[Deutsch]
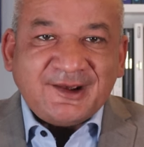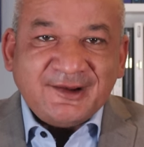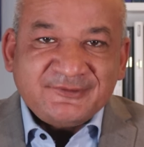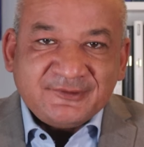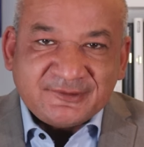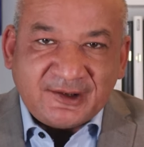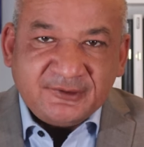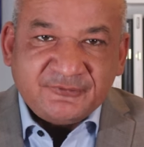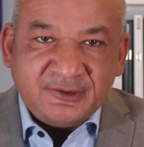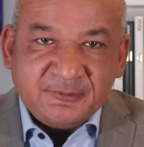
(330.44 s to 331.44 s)
Ein
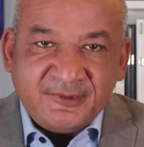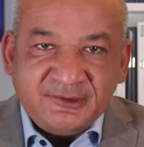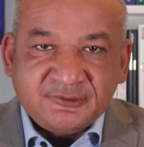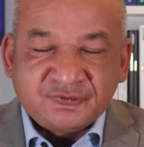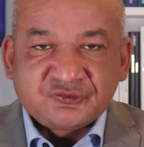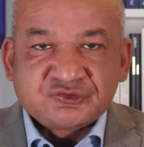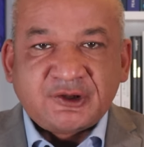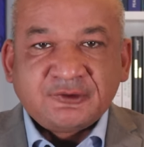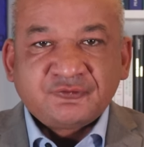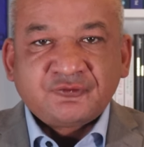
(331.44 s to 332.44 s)
zentrales Element des
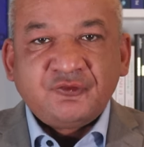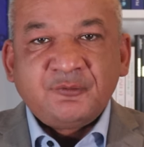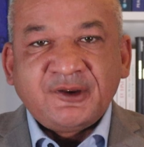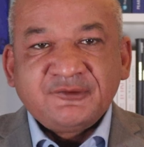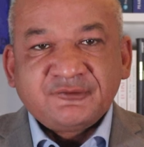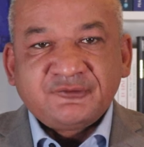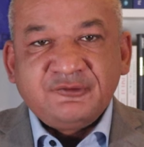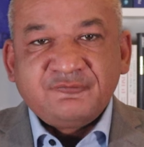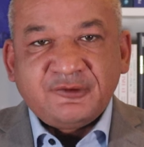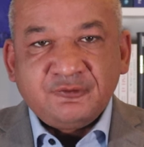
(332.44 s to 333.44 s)
Status quo Bias ist
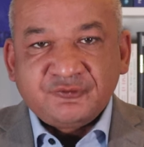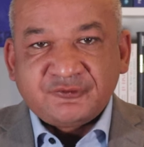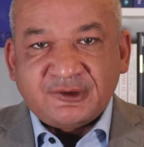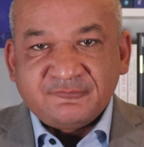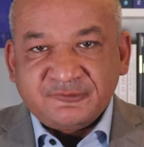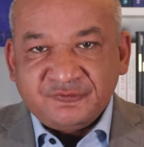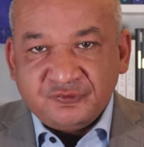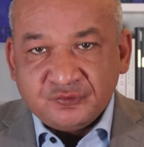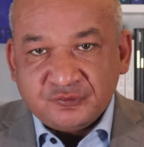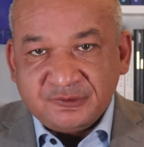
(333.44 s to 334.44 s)
die
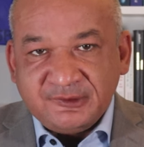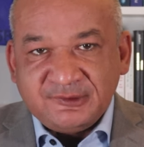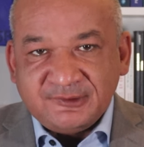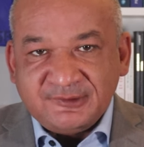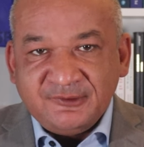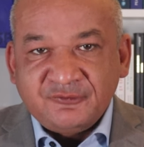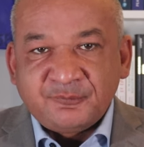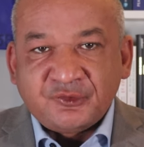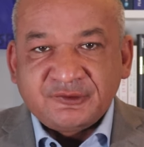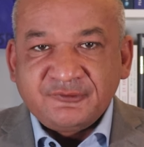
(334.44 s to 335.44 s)
Verlustaversion, die Tendenz,
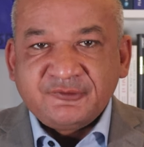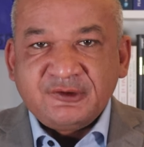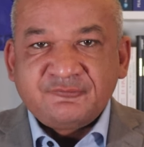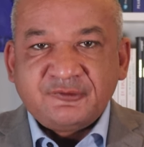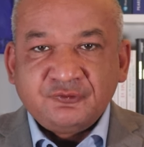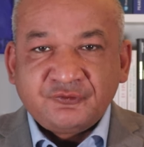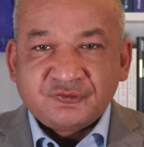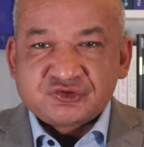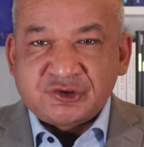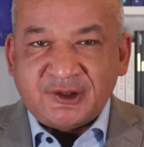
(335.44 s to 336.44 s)
potenzielle
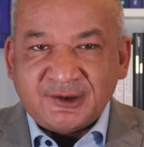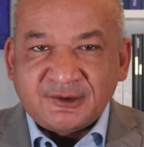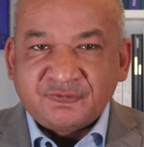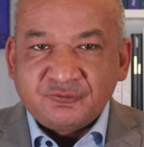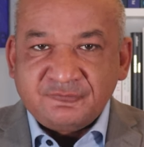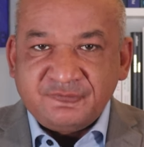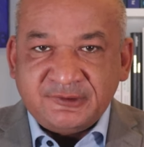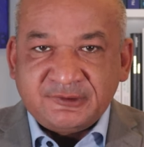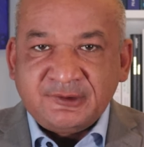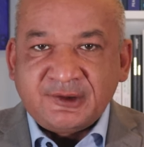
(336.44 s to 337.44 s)
Verluste stärker zu
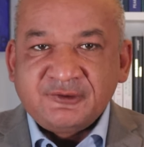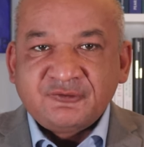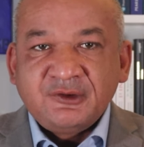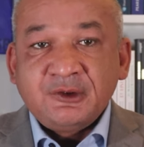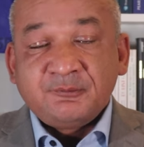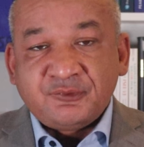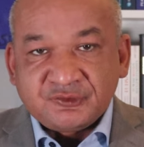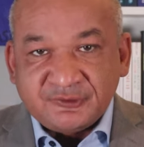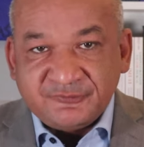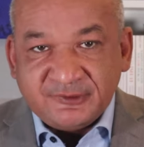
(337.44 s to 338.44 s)
gewichten als
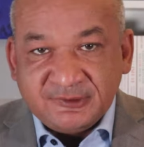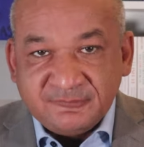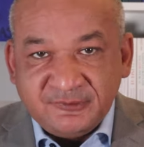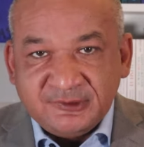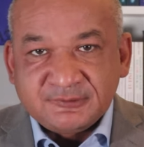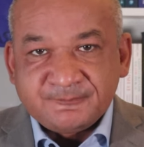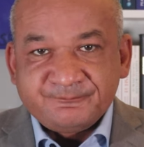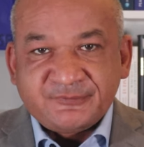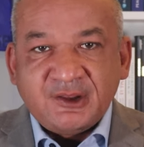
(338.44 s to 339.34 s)
potenzielle Gewinne.